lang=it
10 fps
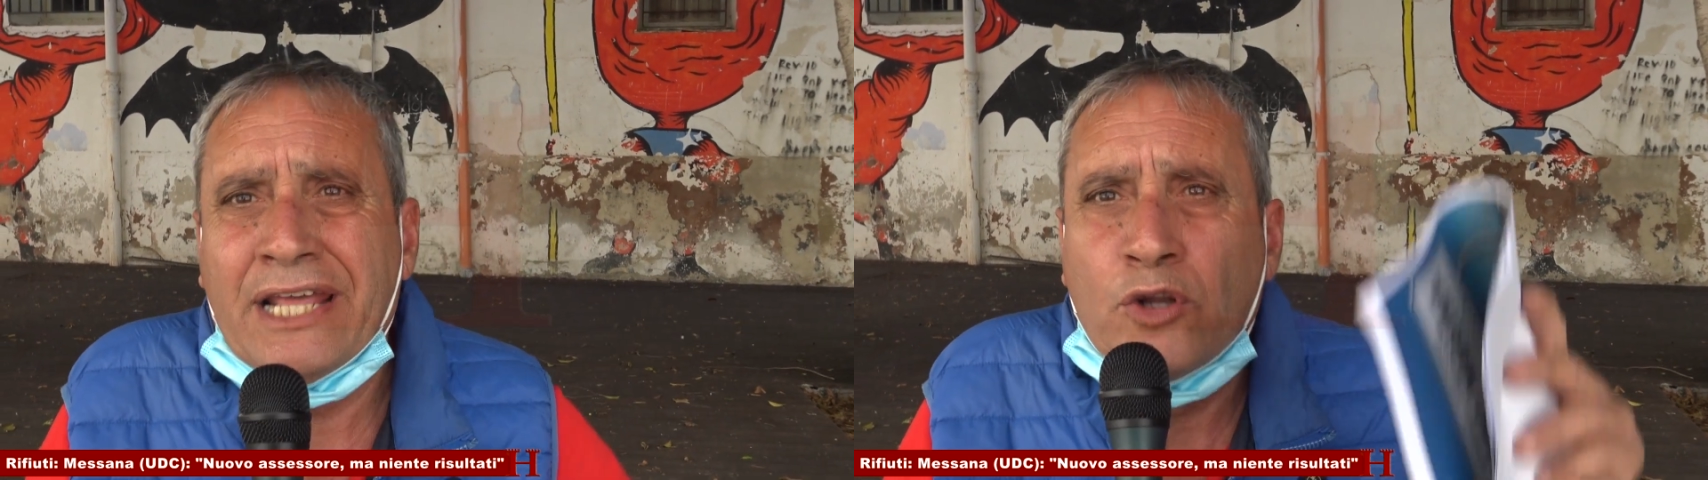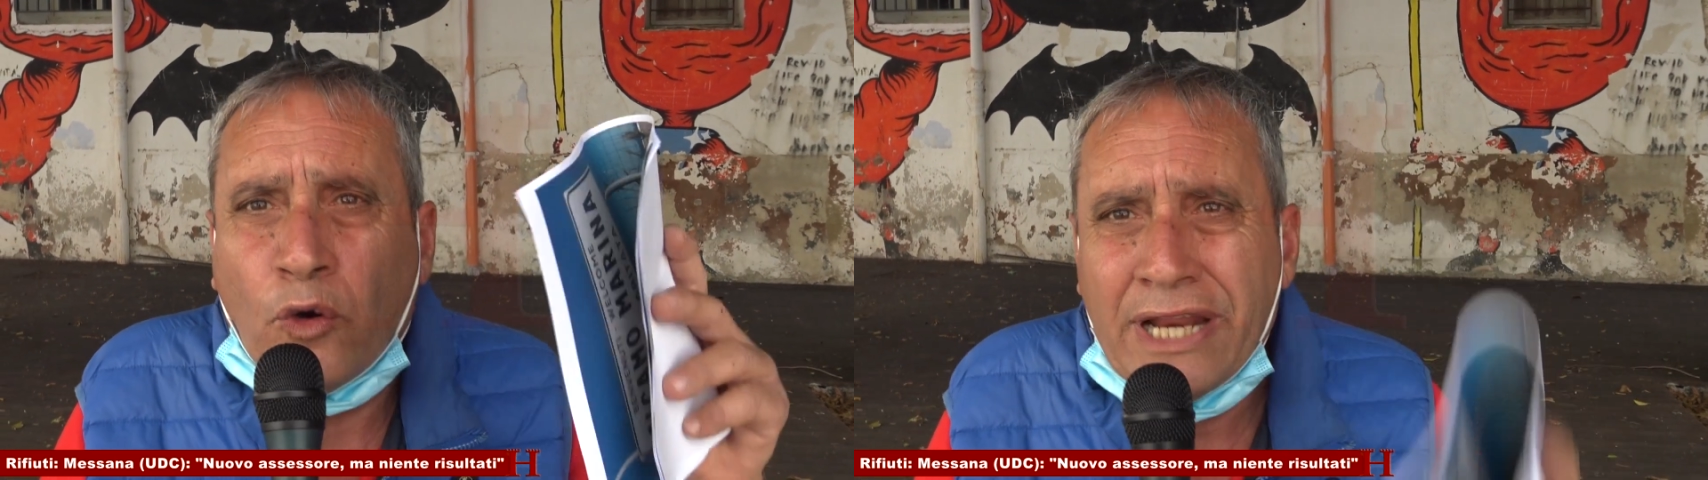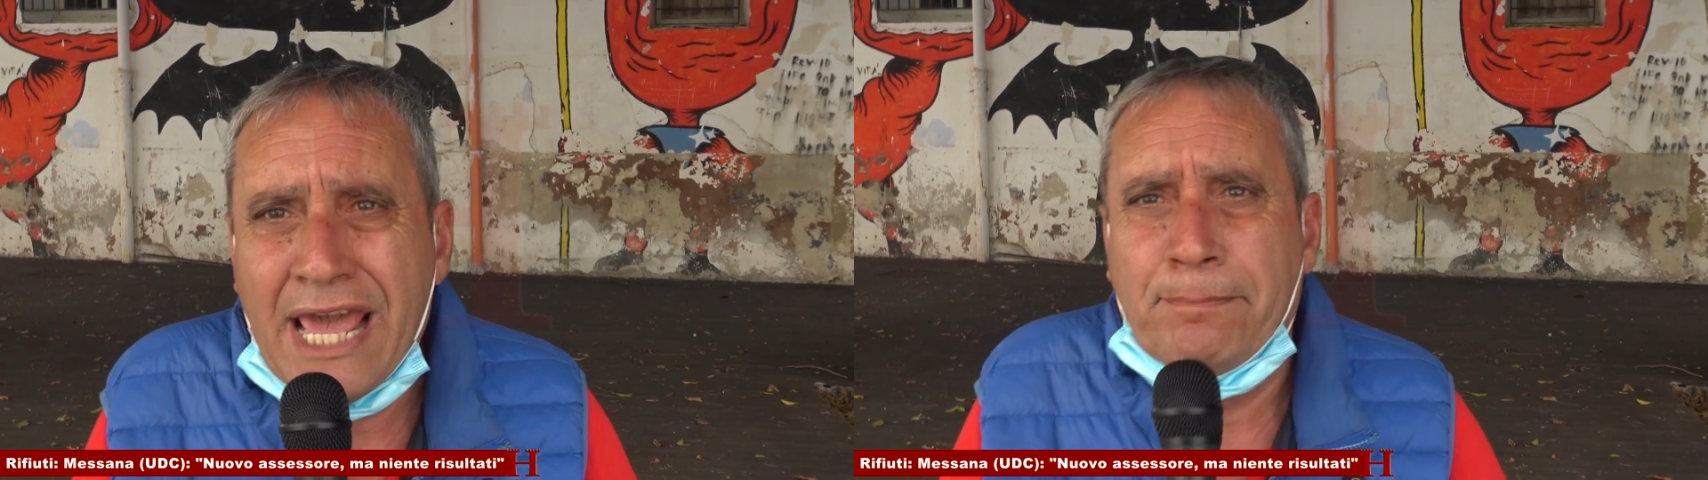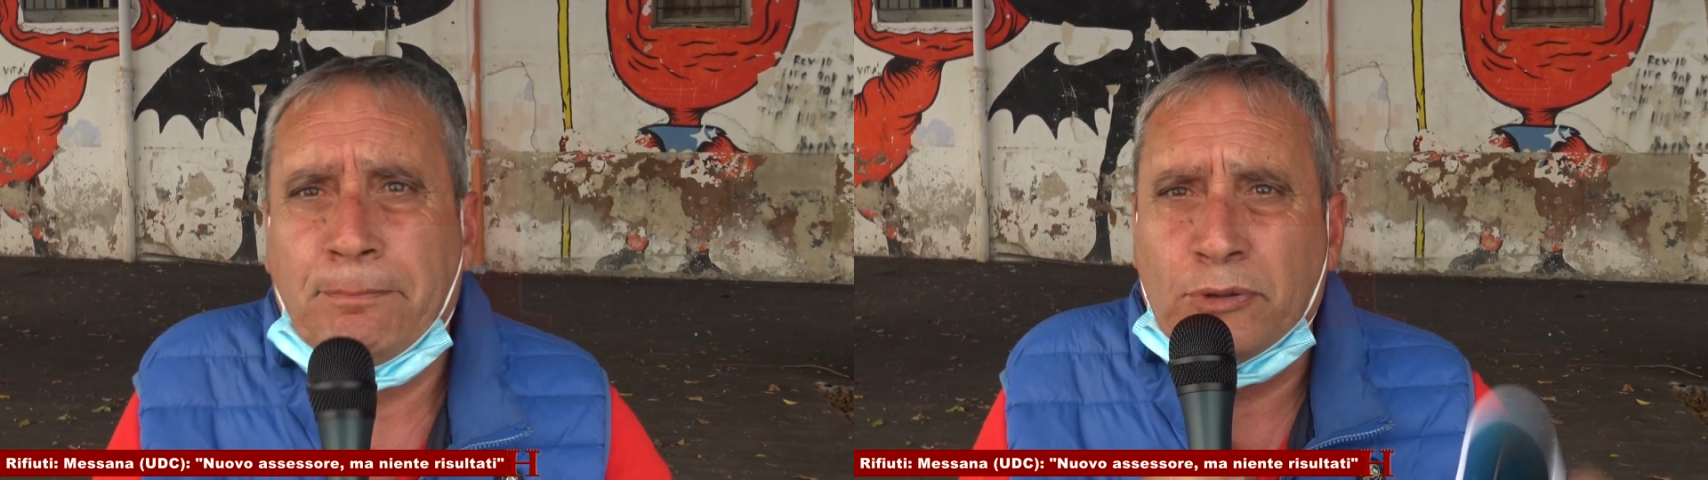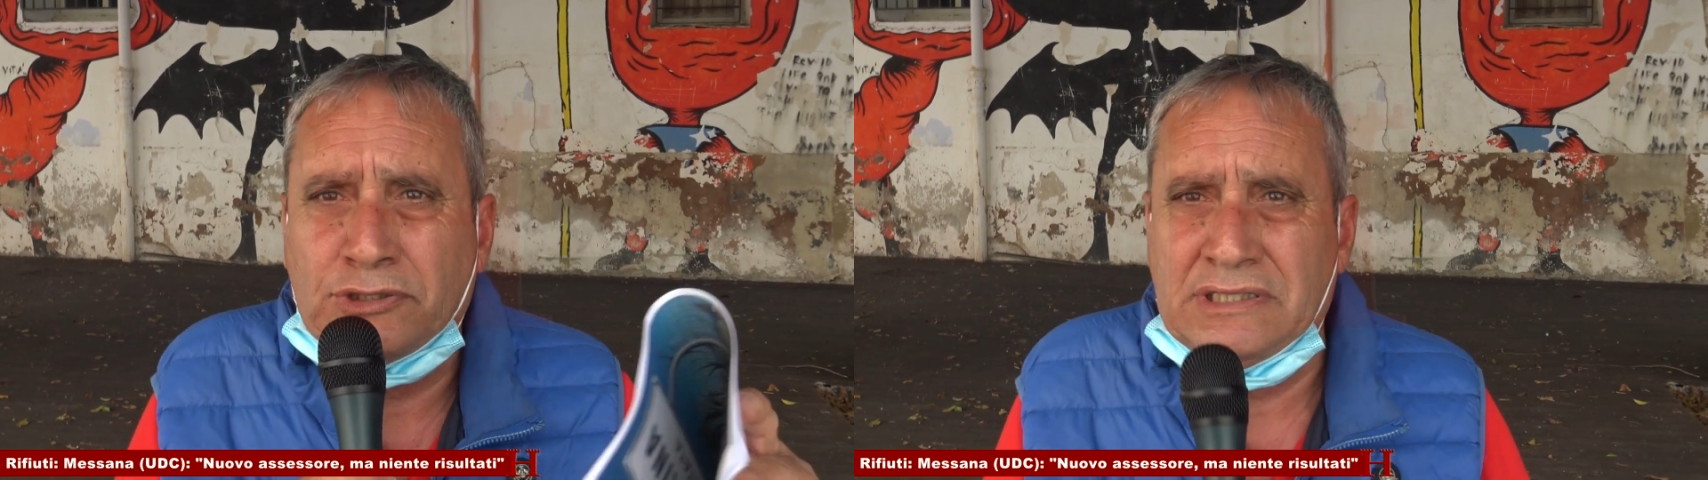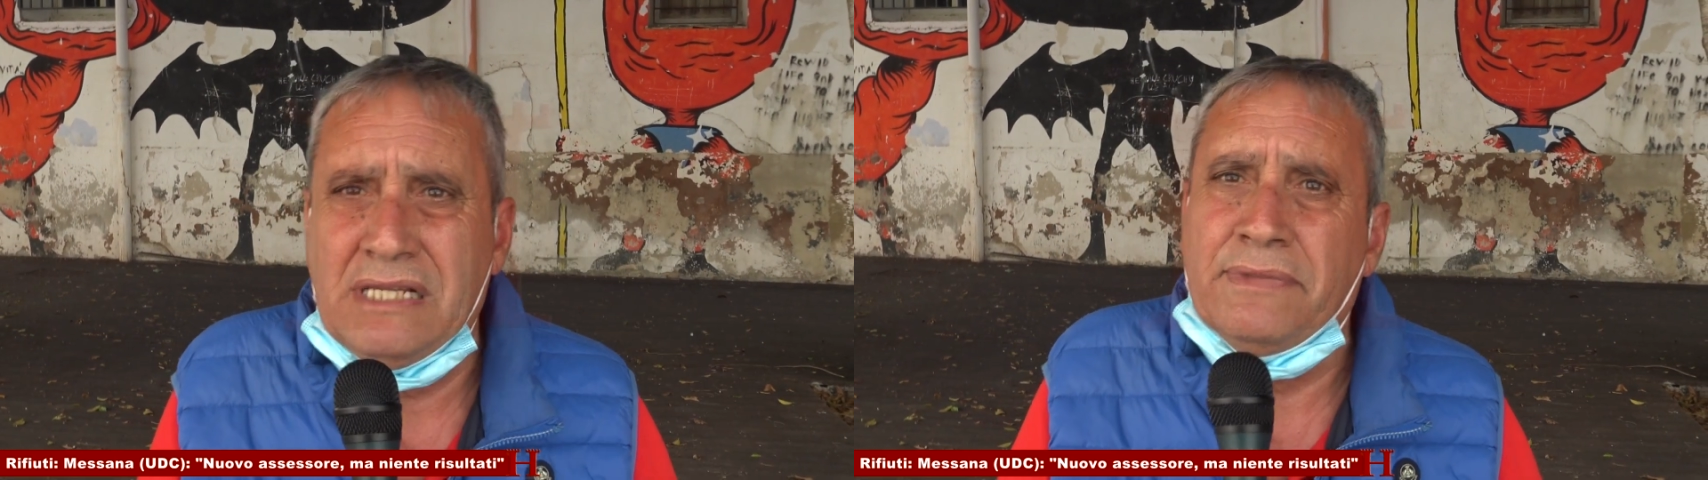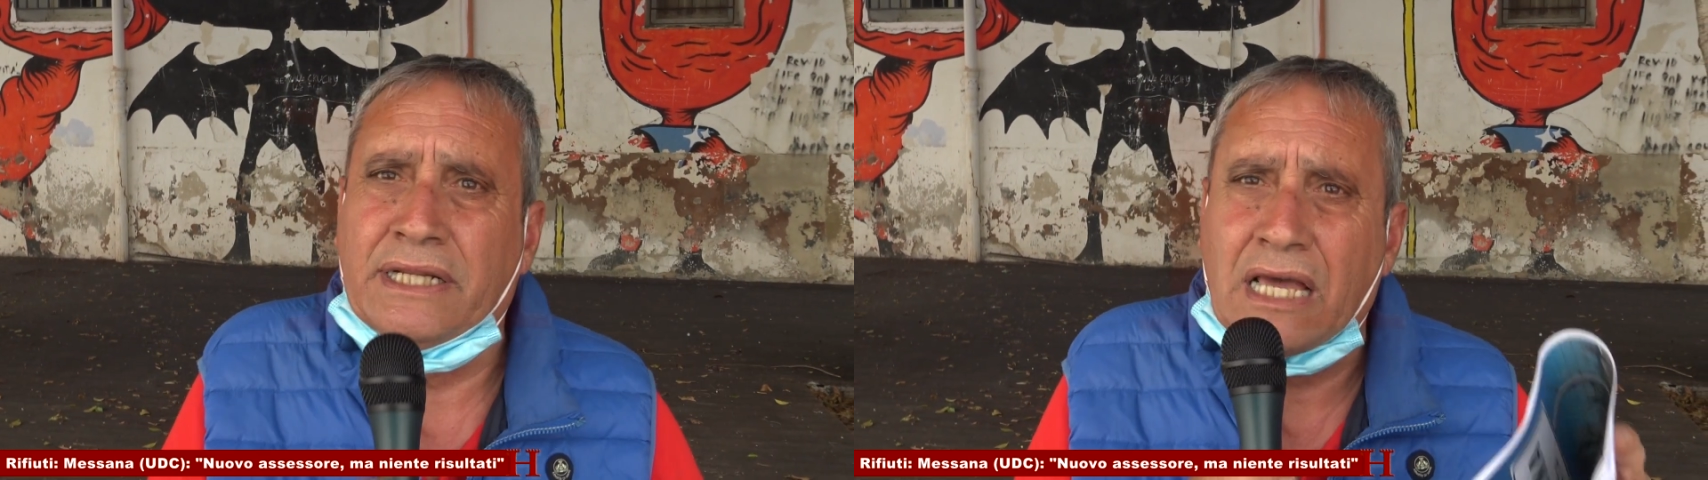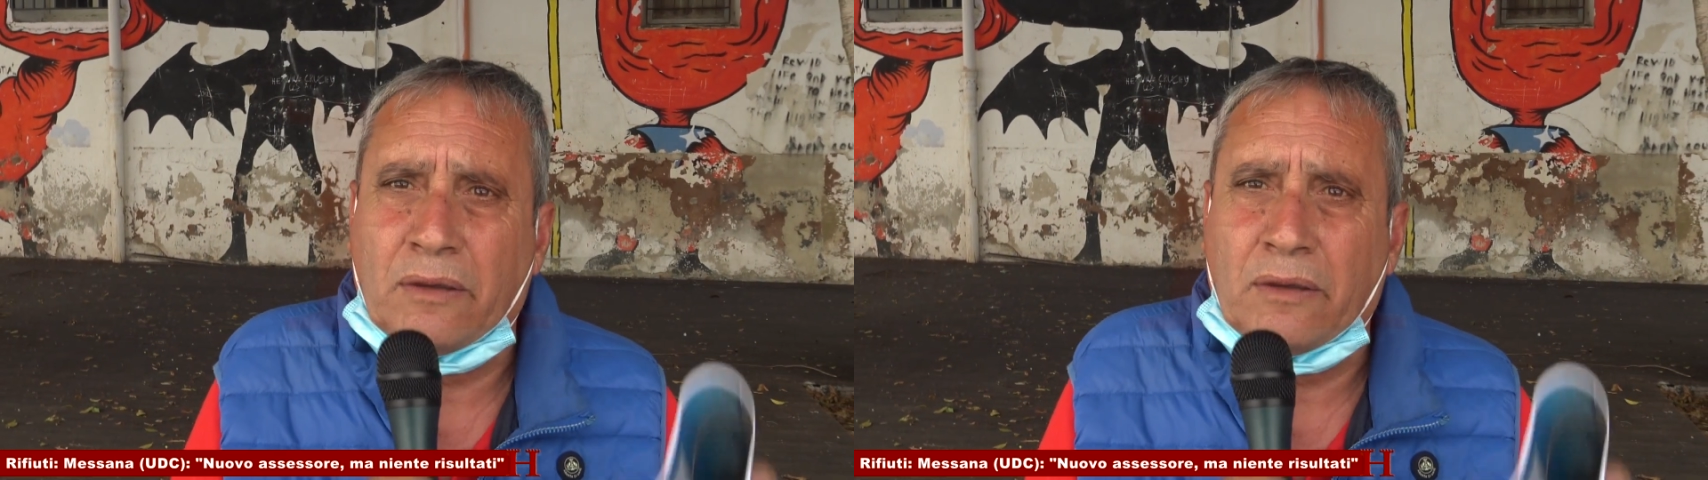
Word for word: non è possibile che